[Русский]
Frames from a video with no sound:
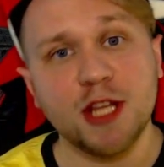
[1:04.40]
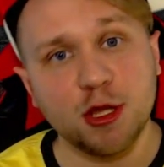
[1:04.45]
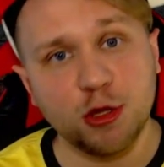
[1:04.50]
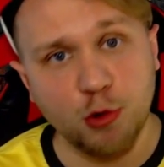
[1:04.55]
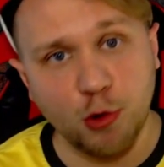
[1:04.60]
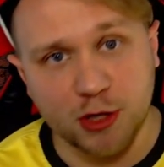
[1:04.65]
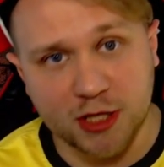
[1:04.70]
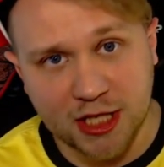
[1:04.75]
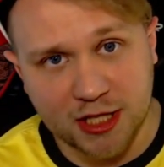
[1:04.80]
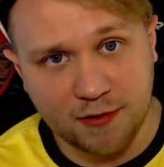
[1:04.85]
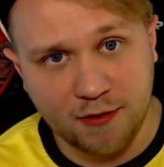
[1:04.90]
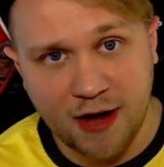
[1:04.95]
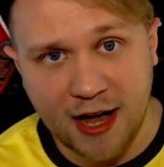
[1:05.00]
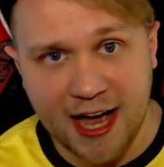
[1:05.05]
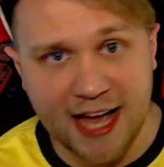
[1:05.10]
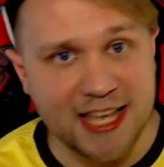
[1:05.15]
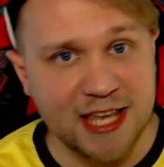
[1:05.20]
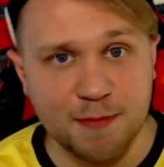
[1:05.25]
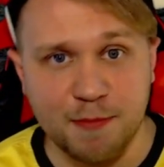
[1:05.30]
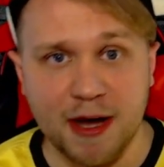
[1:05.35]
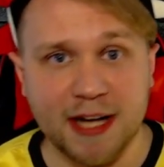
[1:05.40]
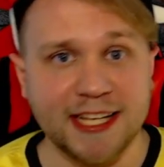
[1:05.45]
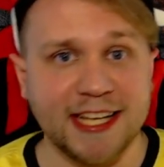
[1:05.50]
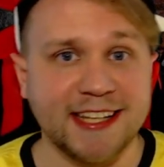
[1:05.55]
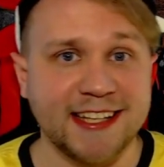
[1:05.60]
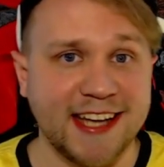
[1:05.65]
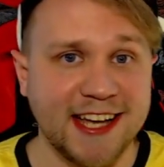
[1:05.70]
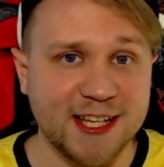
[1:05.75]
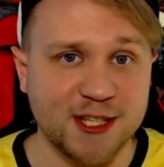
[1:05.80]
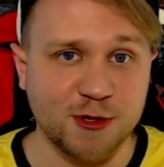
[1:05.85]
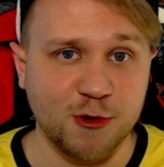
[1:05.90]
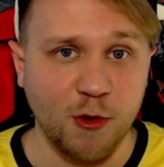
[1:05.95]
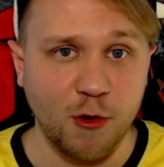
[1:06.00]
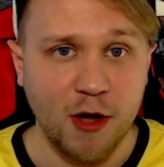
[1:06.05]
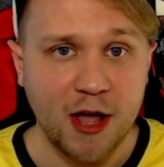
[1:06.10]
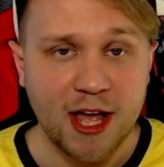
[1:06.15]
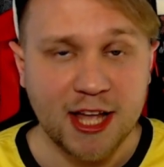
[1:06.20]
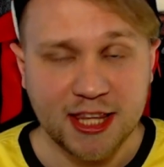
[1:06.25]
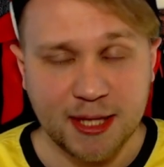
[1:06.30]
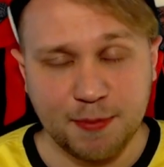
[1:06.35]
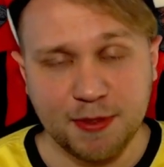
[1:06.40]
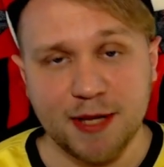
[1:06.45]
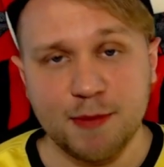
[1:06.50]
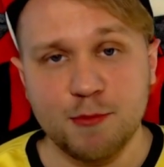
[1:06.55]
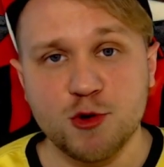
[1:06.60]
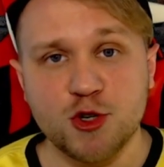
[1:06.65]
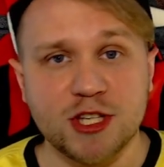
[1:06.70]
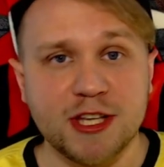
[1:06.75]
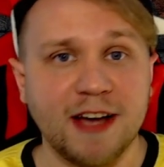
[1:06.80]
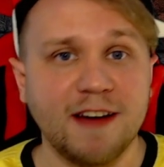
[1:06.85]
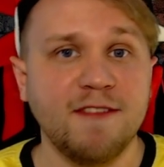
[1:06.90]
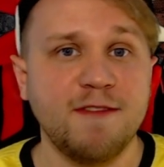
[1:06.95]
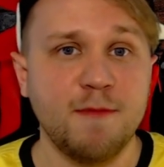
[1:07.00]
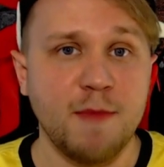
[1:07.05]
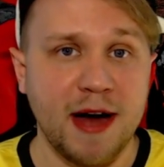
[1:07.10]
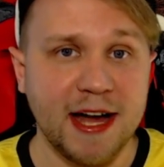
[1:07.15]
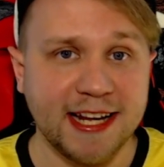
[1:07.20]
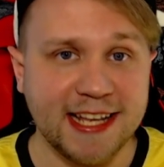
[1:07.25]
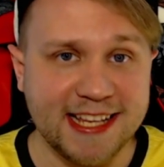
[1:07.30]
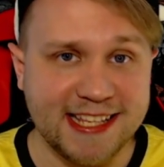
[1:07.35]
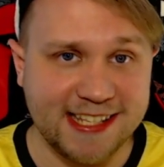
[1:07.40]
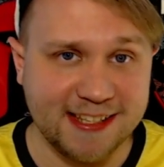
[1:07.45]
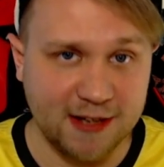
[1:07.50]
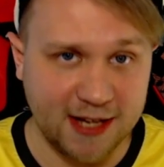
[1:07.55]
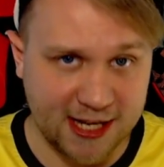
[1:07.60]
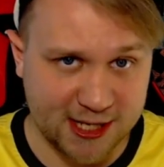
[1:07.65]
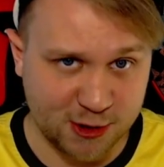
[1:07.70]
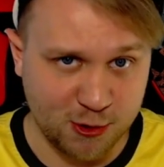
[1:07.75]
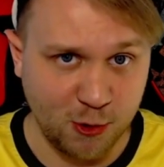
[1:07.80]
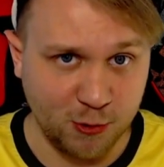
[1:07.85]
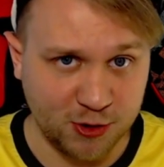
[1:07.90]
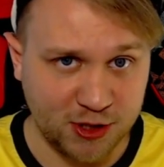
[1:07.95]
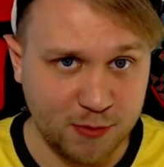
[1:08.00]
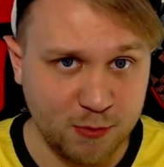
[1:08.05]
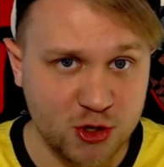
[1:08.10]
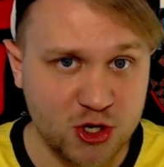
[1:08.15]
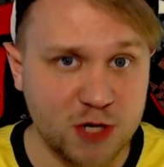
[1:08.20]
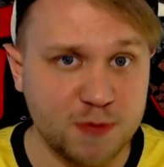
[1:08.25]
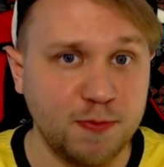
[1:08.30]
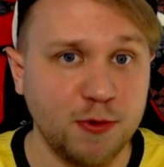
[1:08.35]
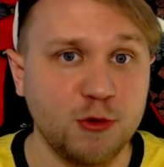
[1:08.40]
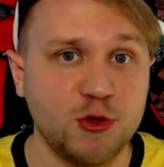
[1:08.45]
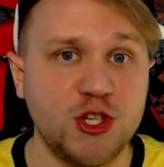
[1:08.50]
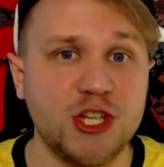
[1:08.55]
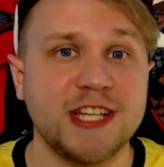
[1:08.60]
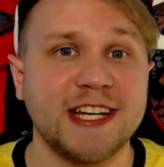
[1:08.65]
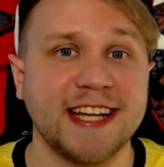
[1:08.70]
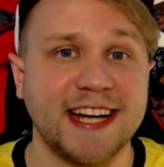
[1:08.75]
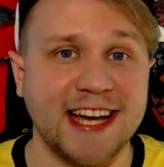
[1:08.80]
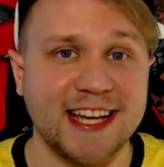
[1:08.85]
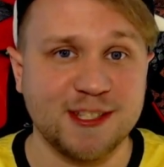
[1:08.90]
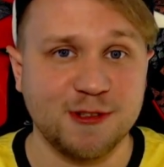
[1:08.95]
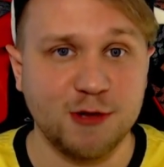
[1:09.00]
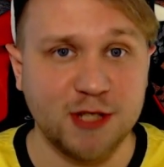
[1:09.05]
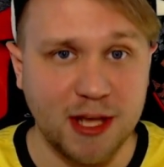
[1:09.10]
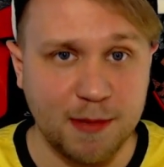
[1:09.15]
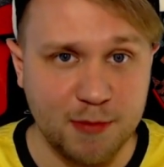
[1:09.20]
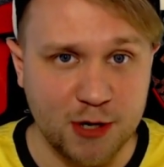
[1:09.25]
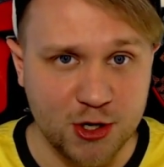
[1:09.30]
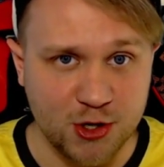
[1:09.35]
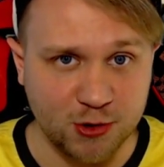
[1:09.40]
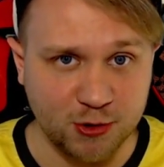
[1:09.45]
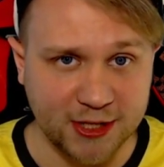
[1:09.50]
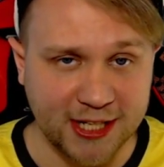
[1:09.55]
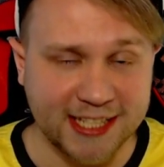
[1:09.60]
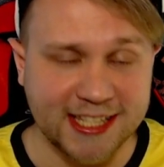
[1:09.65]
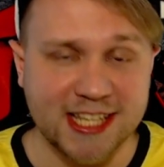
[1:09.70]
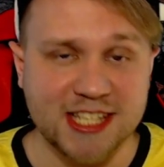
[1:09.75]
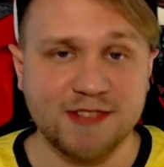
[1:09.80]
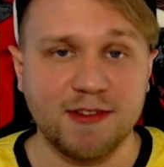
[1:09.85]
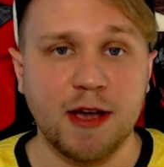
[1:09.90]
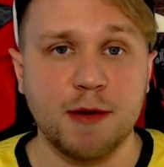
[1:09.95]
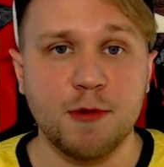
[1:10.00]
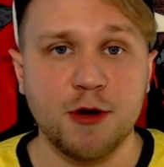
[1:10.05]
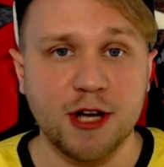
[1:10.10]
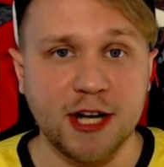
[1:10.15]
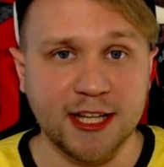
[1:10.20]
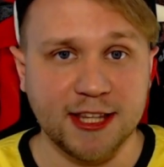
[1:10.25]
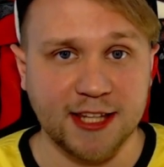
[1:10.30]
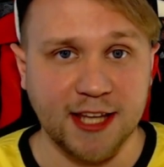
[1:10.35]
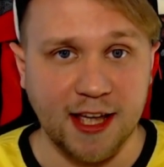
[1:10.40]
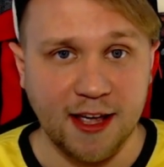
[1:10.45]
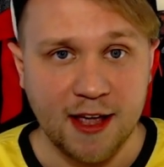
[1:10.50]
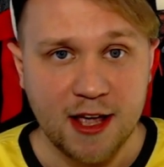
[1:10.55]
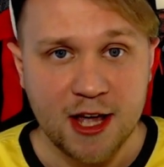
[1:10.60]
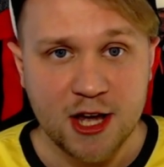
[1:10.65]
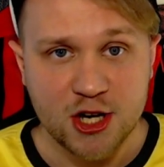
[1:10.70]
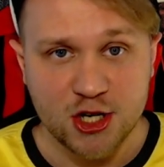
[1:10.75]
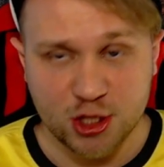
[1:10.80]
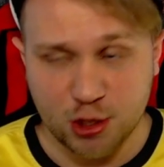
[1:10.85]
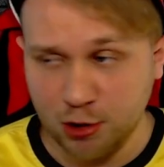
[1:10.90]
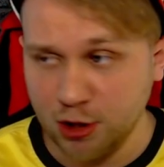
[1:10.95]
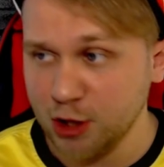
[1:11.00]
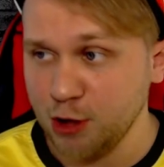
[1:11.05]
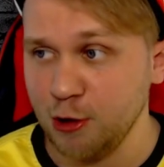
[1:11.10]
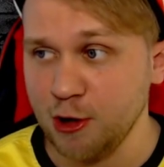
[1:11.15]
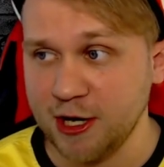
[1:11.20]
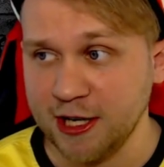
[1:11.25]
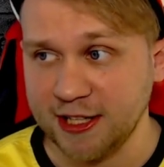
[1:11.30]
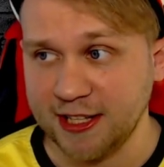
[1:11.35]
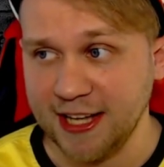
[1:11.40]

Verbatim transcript: Dota 2, а не маркет CSGO? Да потому что в маркете CSGO ты можешь получить красную табличку, так называемую КТ. Что такое КТ?